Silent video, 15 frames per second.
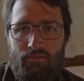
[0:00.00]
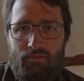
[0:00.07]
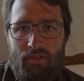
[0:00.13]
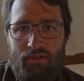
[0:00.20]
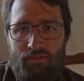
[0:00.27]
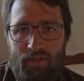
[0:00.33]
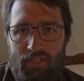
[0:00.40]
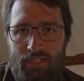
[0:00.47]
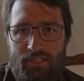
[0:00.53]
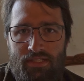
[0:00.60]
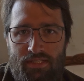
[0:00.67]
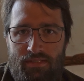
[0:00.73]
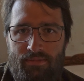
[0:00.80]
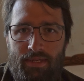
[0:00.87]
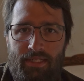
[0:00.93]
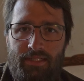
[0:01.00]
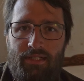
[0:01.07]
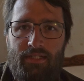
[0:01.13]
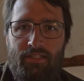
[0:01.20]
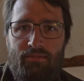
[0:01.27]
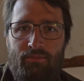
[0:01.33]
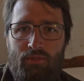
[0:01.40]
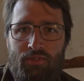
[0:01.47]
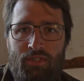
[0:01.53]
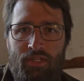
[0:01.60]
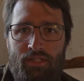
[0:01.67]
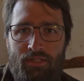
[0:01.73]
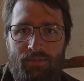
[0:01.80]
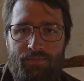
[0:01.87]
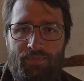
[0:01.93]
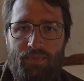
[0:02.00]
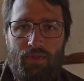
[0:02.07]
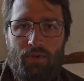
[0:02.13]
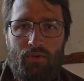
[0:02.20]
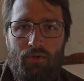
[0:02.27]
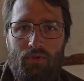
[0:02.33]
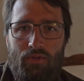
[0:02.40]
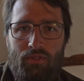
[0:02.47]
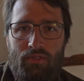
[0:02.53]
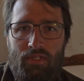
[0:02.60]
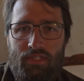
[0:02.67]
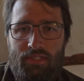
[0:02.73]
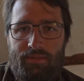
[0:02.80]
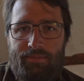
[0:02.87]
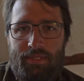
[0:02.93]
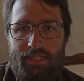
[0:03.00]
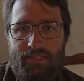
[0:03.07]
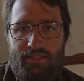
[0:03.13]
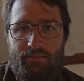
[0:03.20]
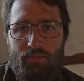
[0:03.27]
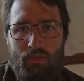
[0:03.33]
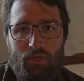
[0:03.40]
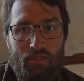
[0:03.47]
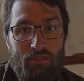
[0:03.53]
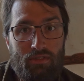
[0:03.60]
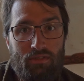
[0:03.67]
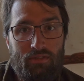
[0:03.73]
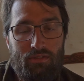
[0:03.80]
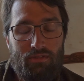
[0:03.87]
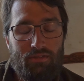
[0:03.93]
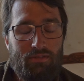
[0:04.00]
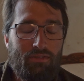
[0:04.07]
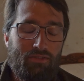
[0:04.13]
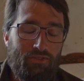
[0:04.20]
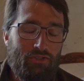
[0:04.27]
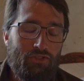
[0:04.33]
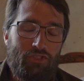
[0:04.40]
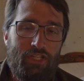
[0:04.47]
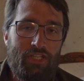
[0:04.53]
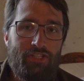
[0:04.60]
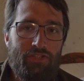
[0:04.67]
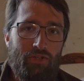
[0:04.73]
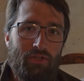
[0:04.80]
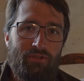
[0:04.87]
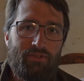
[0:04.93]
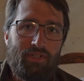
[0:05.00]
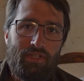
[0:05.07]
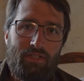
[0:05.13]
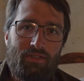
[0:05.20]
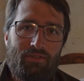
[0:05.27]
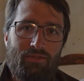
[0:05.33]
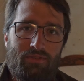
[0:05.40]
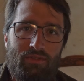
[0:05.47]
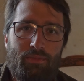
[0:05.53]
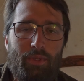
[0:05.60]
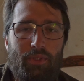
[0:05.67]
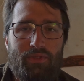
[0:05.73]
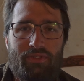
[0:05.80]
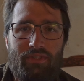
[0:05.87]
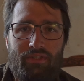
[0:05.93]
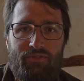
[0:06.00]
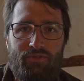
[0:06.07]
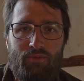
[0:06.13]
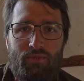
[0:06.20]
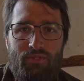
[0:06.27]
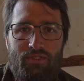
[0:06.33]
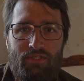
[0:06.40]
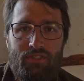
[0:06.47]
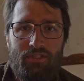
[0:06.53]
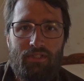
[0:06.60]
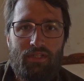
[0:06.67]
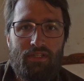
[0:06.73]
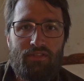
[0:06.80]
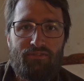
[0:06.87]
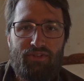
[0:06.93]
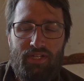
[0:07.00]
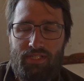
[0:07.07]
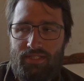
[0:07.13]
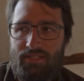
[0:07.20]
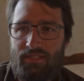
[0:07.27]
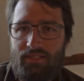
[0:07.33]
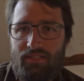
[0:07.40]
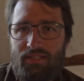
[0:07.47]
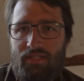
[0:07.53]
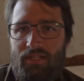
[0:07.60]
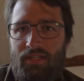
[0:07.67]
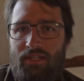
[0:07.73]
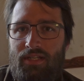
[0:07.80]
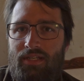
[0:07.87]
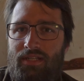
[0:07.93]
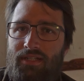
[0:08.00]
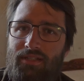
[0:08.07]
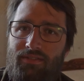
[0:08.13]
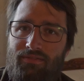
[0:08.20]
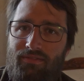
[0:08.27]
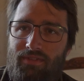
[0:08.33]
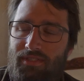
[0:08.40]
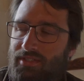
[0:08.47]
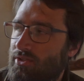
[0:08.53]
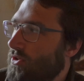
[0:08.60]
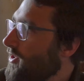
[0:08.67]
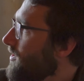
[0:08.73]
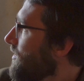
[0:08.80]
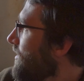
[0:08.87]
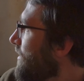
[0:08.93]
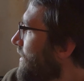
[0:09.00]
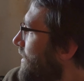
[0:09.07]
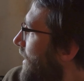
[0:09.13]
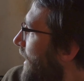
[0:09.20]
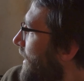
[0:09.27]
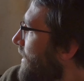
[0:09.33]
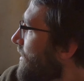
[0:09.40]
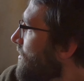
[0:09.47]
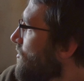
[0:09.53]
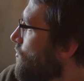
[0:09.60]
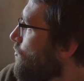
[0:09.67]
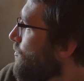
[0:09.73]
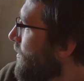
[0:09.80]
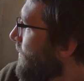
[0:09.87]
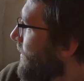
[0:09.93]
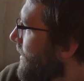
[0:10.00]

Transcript: Wir waren jetzt die zweite Nacht im Hotel und nachdem gestern Morgen Schneeschauer war und die Ballons nicht geflogen sind, äh, gefahren sind, ist heute eigentlich super